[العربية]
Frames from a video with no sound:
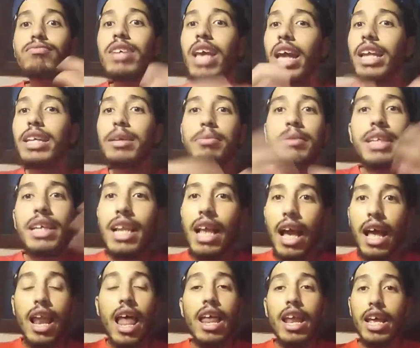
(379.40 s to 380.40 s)
يعني
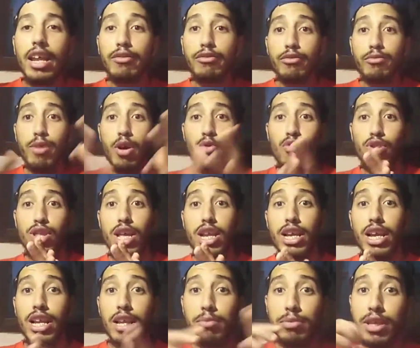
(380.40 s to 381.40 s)
ابتلاء لا نعرف ما هو
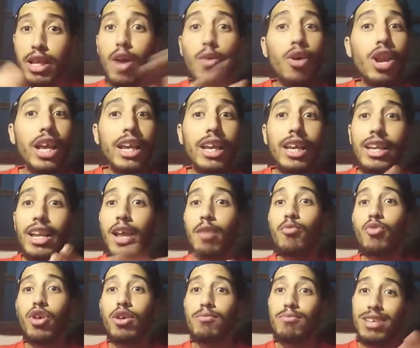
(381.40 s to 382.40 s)
ذلك الابتلاء ولكن
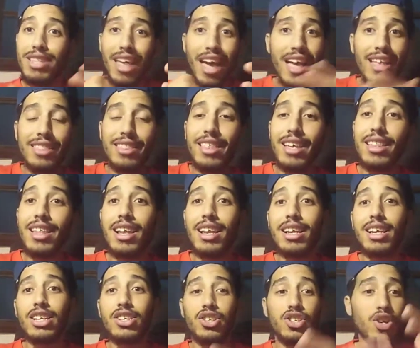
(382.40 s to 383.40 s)
المهم يتحدى
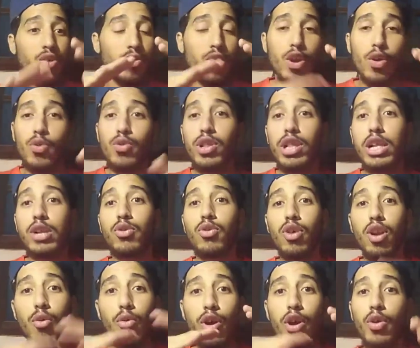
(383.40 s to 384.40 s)
ذلك الشيء ويعود
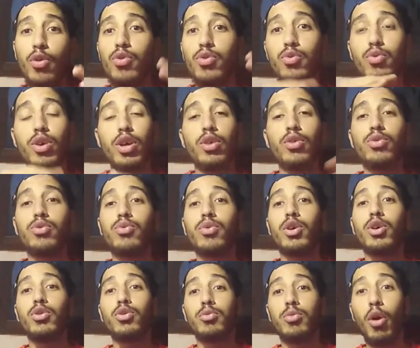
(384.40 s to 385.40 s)
للكرة ويعود ويعود
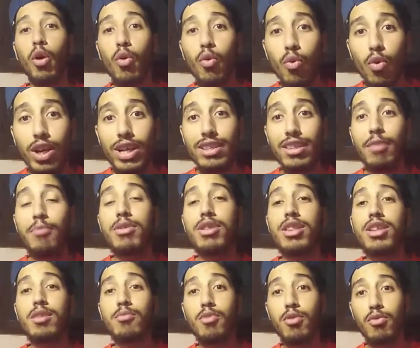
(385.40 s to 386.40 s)
ويعود بقوة
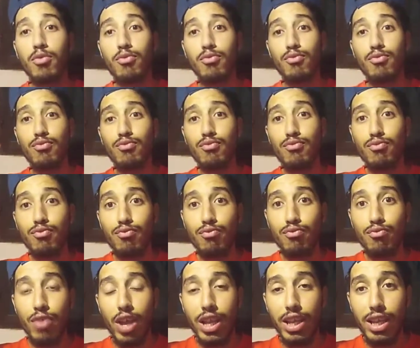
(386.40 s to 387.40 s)
نتمنى
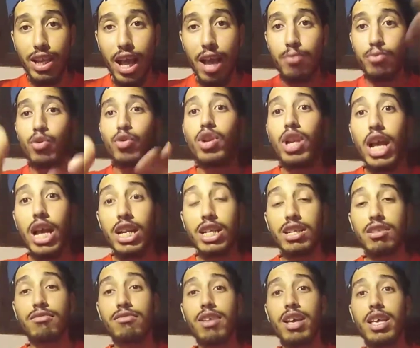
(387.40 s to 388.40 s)
يعني الحمد لله على
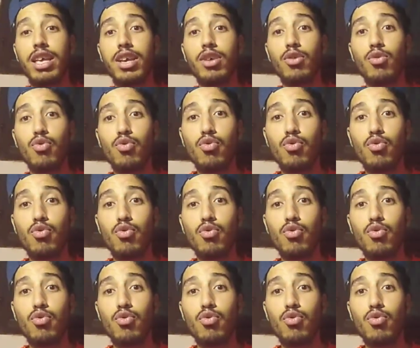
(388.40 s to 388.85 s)
شفائه